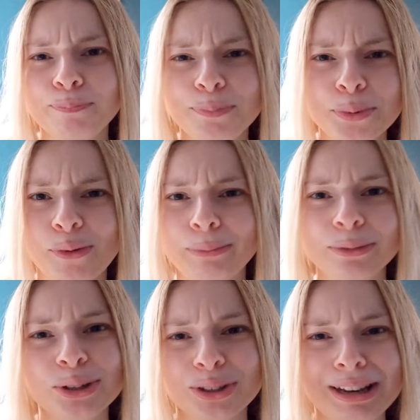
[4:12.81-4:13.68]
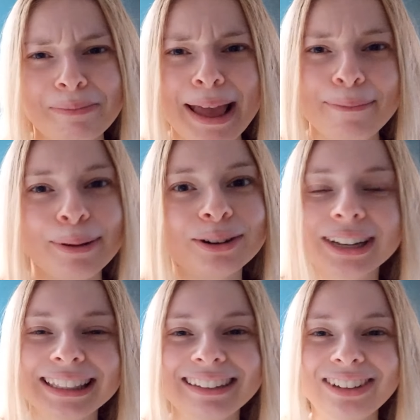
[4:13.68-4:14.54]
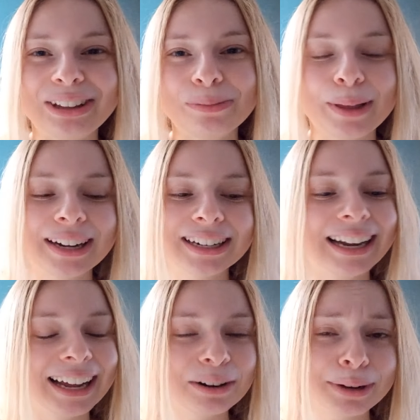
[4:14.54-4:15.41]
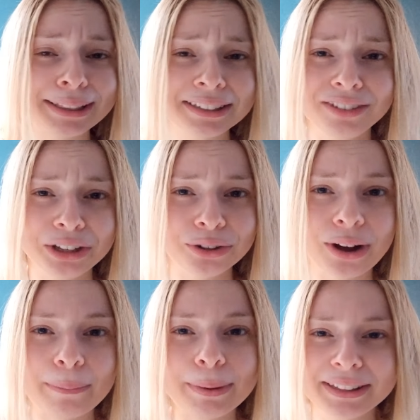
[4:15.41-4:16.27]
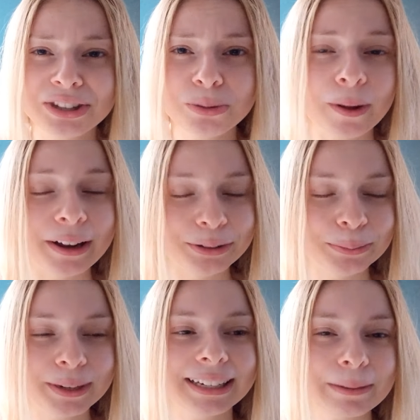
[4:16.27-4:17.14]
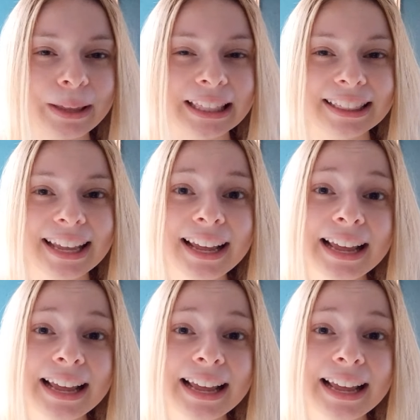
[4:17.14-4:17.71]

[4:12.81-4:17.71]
più famoso di me per quanti, per eh, quanti video ha partecipato praticamente